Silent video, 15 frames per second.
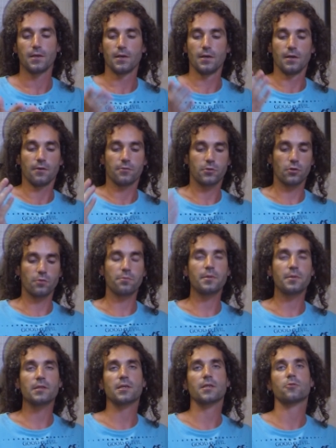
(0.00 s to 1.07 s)
Второй
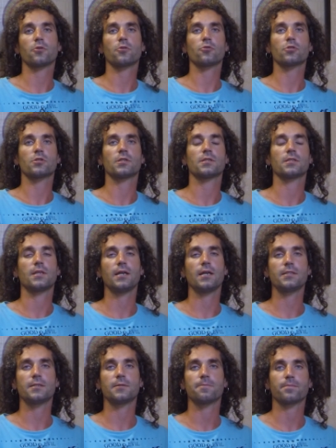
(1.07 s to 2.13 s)
момент, который нужно
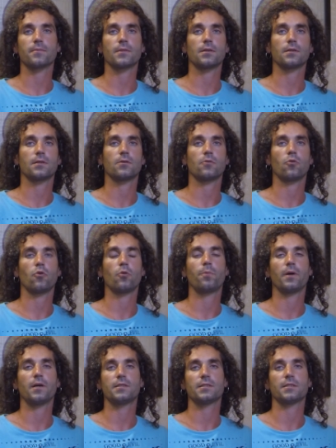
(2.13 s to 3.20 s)
знать э, об
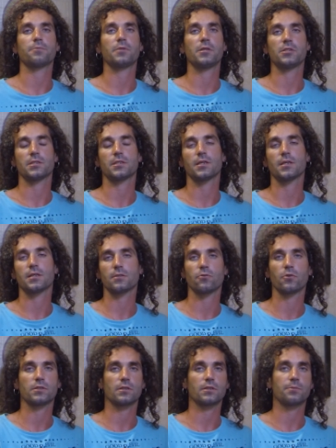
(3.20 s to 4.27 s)
антисептических
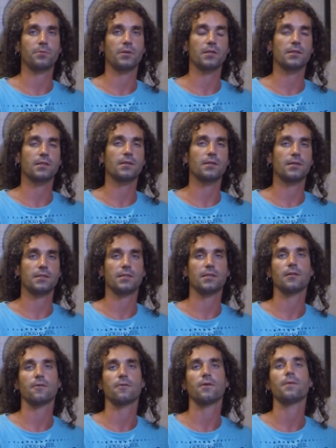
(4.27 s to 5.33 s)
свойствах спирта
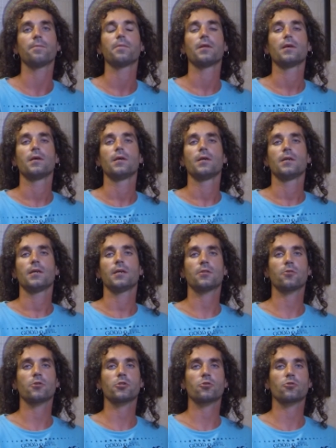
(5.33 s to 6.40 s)
этилового, это
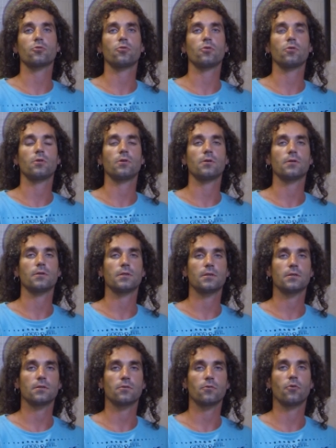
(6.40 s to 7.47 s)
то, что
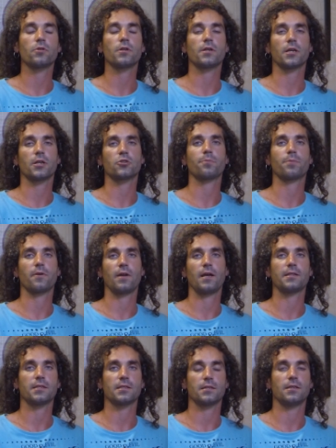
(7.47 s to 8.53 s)
он хорошо
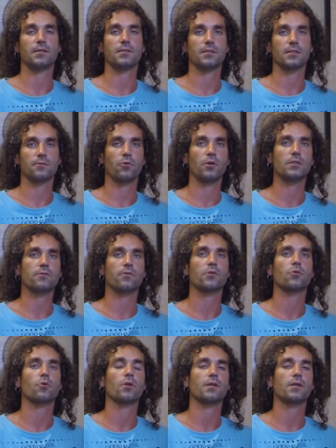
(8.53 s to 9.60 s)
проявляет эти свойства
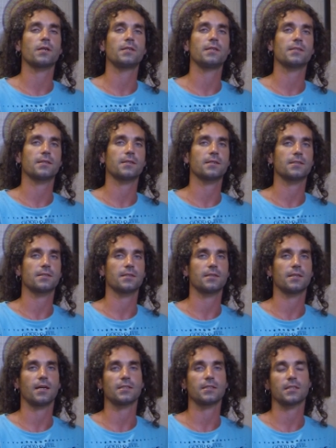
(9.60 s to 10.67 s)
только если
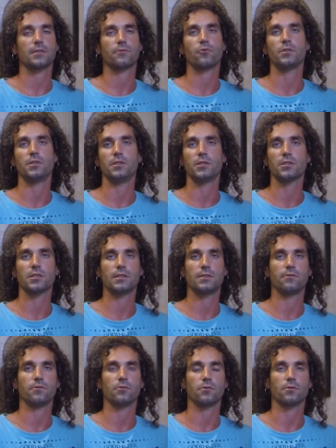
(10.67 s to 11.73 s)
концентрация его не ниже
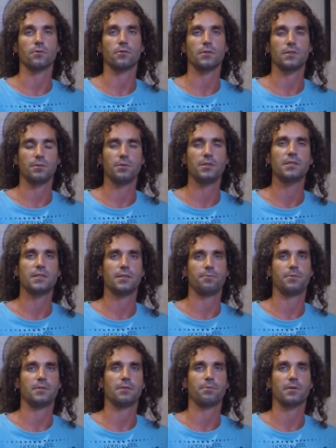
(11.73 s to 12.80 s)

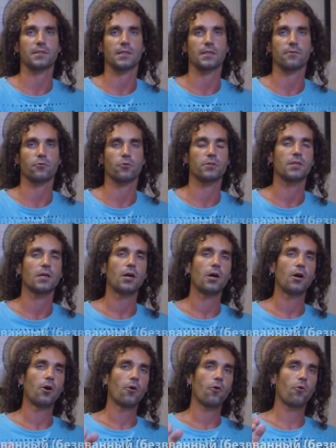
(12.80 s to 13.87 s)
75%. Э, То есть
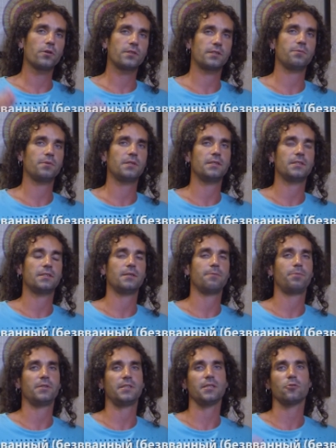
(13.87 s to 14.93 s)
от
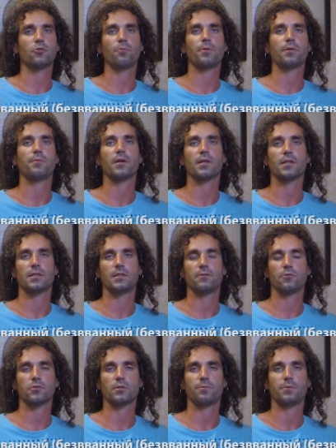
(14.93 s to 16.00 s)
75 до примерно 95%.